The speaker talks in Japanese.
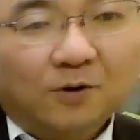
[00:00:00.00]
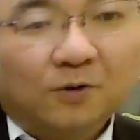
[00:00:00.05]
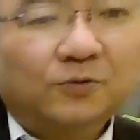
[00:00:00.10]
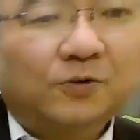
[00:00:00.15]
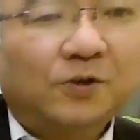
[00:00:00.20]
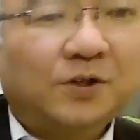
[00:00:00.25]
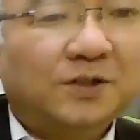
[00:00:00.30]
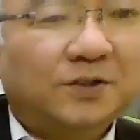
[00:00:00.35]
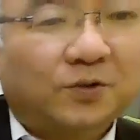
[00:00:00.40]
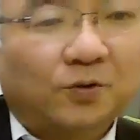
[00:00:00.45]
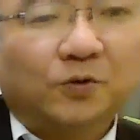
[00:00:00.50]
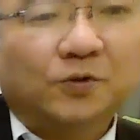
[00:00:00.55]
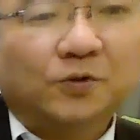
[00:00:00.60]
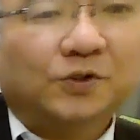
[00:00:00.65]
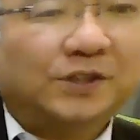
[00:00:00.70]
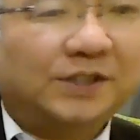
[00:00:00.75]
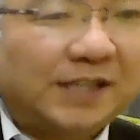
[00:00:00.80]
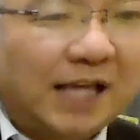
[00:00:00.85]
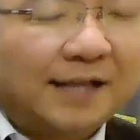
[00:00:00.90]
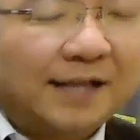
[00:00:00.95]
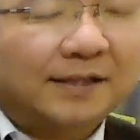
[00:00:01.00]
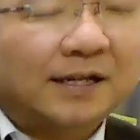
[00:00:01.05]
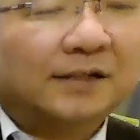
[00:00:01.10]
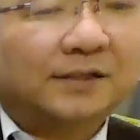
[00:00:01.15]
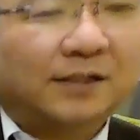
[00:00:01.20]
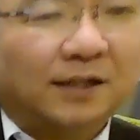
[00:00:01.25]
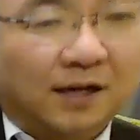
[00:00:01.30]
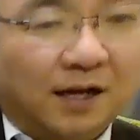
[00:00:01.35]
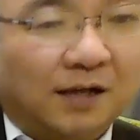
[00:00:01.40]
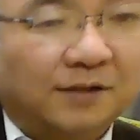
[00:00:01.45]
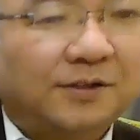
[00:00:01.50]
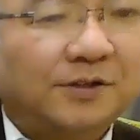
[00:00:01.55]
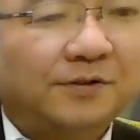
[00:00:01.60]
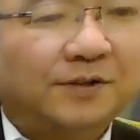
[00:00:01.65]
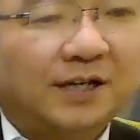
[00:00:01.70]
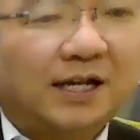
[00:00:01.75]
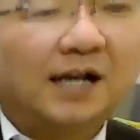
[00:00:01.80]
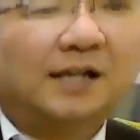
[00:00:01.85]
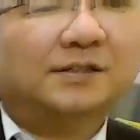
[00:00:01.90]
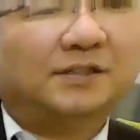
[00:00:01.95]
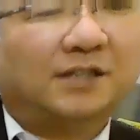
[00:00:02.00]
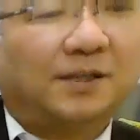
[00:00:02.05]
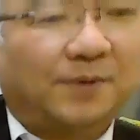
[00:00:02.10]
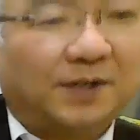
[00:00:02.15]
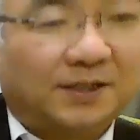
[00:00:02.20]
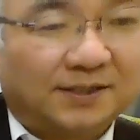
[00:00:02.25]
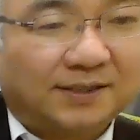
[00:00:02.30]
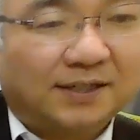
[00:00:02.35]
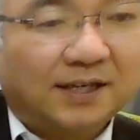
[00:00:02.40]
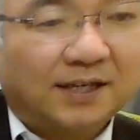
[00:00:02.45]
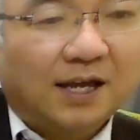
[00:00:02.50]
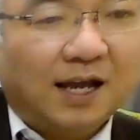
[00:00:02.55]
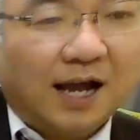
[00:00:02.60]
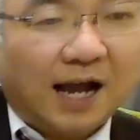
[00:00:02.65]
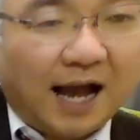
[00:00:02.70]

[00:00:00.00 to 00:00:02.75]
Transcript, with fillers: 本当にそういう時代になったなというふうに感じてます。